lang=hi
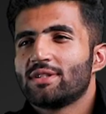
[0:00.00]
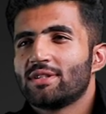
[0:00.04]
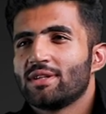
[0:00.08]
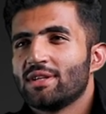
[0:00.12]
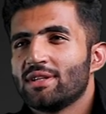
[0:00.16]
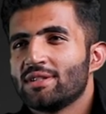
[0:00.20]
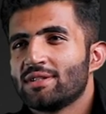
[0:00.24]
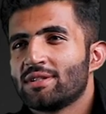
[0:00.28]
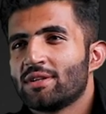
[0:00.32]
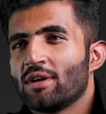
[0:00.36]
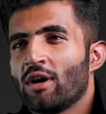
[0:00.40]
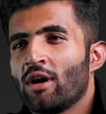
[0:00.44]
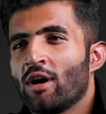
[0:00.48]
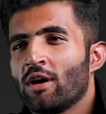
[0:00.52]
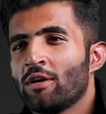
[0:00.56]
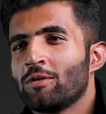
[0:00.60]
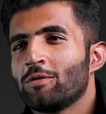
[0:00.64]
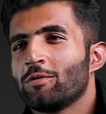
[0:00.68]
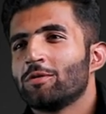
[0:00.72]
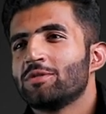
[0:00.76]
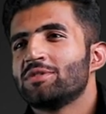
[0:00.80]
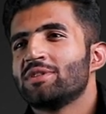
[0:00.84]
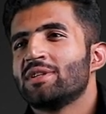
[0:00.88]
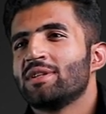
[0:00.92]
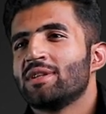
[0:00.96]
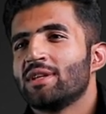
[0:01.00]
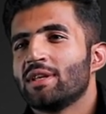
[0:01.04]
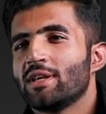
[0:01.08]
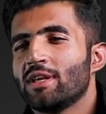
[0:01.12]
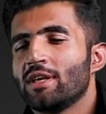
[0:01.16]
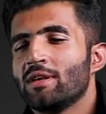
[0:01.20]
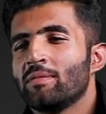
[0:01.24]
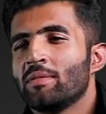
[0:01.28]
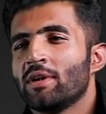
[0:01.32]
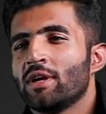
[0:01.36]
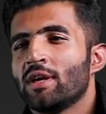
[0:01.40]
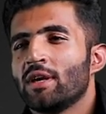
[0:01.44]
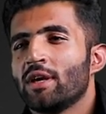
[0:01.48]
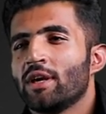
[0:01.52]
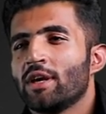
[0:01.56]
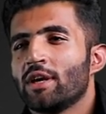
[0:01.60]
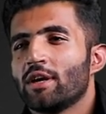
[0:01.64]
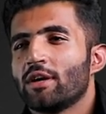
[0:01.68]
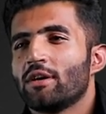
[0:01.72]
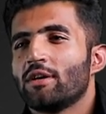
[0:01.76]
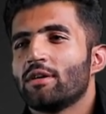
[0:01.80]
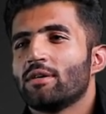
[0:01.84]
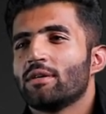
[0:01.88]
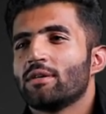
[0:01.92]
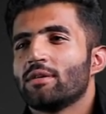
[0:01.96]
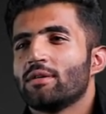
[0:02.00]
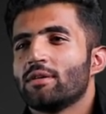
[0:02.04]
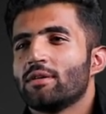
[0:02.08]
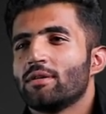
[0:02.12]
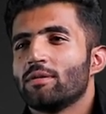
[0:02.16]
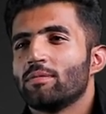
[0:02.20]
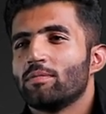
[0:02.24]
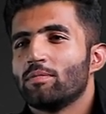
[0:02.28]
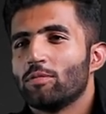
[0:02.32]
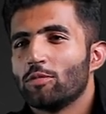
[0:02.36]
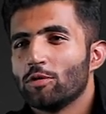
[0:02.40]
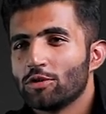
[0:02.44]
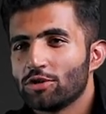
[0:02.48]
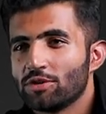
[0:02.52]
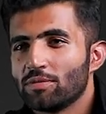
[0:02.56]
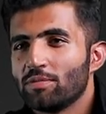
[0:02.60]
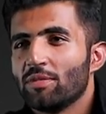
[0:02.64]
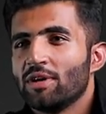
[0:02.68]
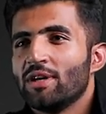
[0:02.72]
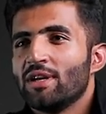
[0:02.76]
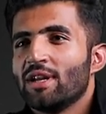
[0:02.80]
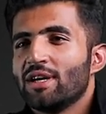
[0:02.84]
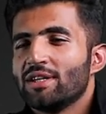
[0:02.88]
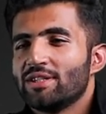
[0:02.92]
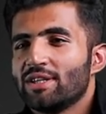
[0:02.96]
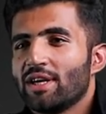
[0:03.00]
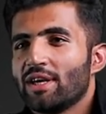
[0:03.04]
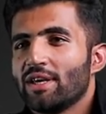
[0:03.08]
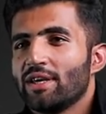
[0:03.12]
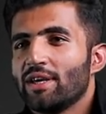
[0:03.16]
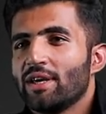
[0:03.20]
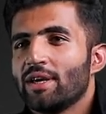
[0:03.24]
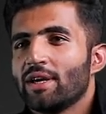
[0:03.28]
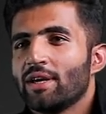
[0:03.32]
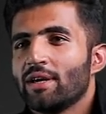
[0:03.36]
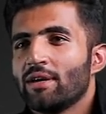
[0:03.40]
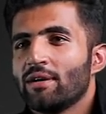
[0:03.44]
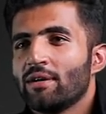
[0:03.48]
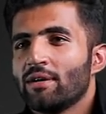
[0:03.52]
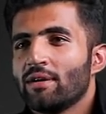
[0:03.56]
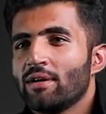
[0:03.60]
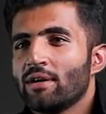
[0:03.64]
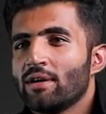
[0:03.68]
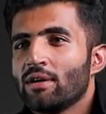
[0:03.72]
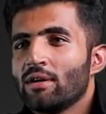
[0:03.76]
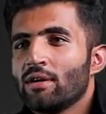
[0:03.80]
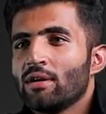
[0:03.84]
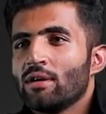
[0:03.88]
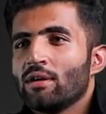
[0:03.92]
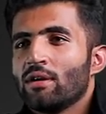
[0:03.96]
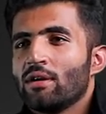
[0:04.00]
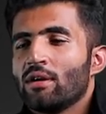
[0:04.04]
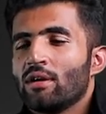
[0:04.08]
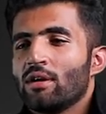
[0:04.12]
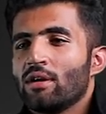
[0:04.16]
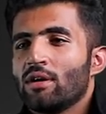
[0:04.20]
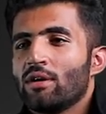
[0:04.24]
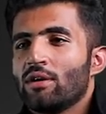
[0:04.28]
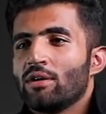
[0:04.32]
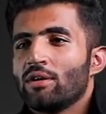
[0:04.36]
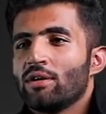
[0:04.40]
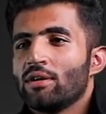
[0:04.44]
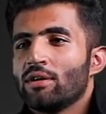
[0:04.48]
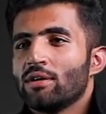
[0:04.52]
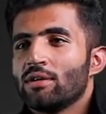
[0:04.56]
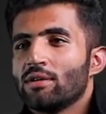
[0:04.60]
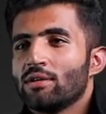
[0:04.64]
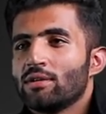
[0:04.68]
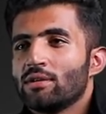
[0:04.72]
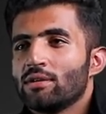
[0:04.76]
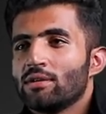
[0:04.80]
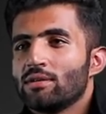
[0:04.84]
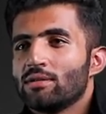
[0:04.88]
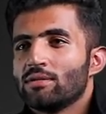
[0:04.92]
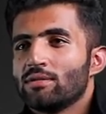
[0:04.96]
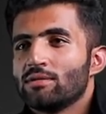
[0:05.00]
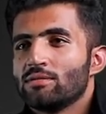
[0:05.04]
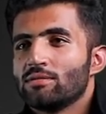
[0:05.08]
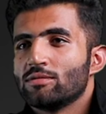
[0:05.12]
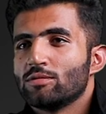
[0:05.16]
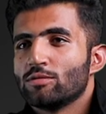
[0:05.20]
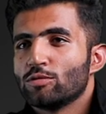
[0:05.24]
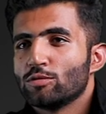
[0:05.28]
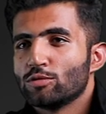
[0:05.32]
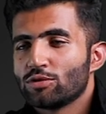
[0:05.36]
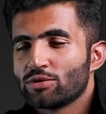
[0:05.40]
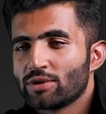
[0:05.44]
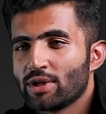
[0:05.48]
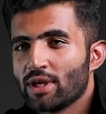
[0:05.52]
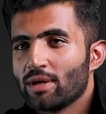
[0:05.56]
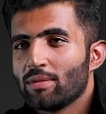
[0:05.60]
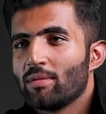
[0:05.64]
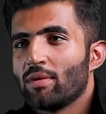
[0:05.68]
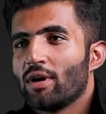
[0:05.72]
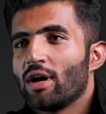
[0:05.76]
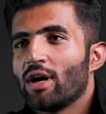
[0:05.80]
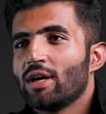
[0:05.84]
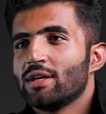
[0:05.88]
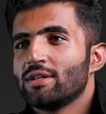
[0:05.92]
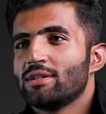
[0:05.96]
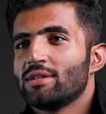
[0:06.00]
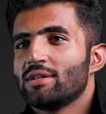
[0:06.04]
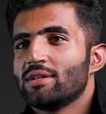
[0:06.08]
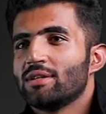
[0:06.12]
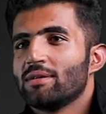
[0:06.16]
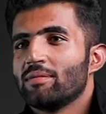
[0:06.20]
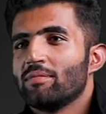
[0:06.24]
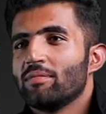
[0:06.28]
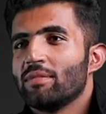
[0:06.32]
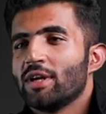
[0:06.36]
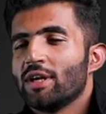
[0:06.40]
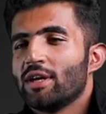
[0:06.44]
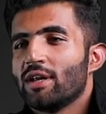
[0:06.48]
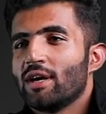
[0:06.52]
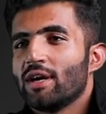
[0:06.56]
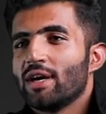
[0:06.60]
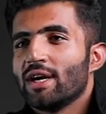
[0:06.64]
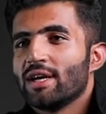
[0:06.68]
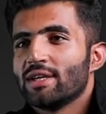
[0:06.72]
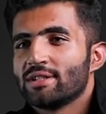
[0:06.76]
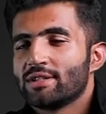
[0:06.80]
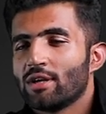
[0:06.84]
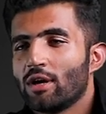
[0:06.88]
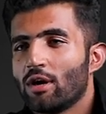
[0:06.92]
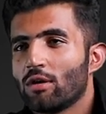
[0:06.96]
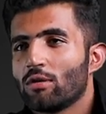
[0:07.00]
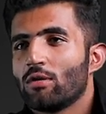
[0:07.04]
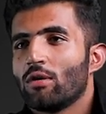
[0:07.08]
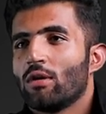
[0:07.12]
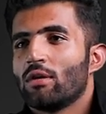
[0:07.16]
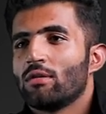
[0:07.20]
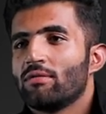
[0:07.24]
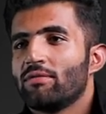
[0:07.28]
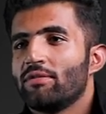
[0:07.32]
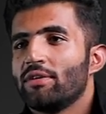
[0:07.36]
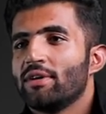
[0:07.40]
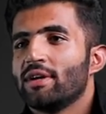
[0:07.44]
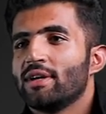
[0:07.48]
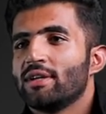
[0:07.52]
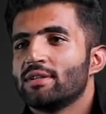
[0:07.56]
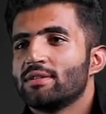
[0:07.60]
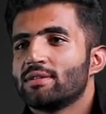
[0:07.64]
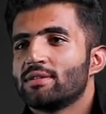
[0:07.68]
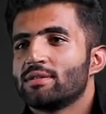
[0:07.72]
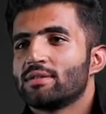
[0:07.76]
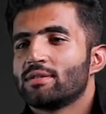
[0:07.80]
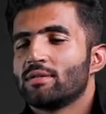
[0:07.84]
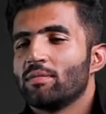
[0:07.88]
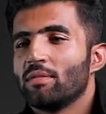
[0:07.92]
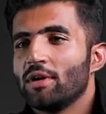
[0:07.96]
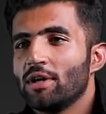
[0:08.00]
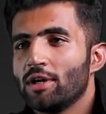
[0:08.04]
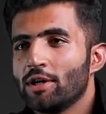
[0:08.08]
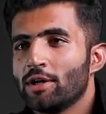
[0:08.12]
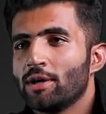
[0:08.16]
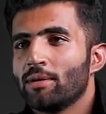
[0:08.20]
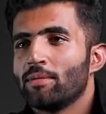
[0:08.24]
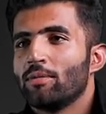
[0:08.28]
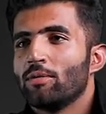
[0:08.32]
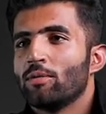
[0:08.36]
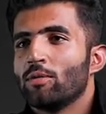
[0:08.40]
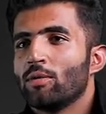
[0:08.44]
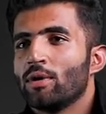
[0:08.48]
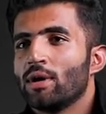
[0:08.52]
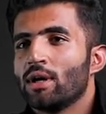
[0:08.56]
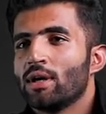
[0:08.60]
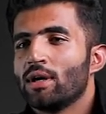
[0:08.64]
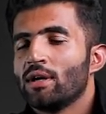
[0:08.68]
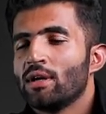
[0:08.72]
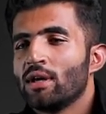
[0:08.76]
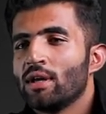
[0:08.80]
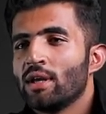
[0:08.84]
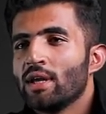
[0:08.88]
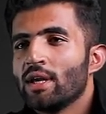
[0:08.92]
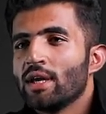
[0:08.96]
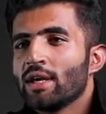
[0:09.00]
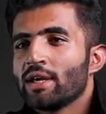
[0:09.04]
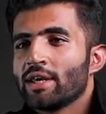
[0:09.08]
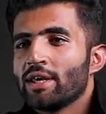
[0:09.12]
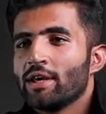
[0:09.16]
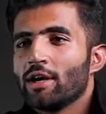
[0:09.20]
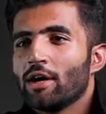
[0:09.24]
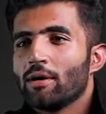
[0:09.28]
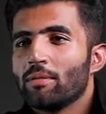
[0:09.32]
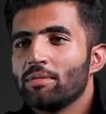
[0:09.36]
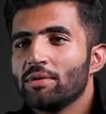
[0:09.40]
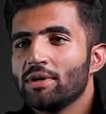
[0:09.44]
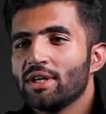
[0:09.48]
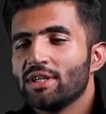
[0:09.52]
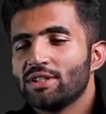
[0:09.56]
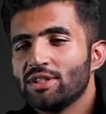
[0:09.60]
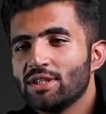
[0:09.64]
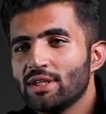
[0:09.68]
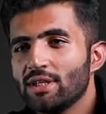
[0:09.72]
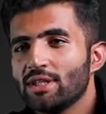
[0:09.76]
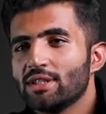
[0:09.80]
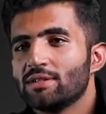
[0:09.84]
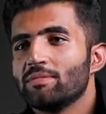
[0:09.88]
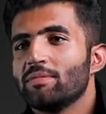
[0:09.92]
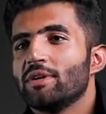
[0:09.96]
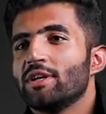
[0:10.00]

बस इंसान को ज़िंदगी में एक पुश मिलना चाहिए और उसके बाद मेरा ऐसा कॉन्फिडेंस बिल्टअप हुआ कि अब ये चीज़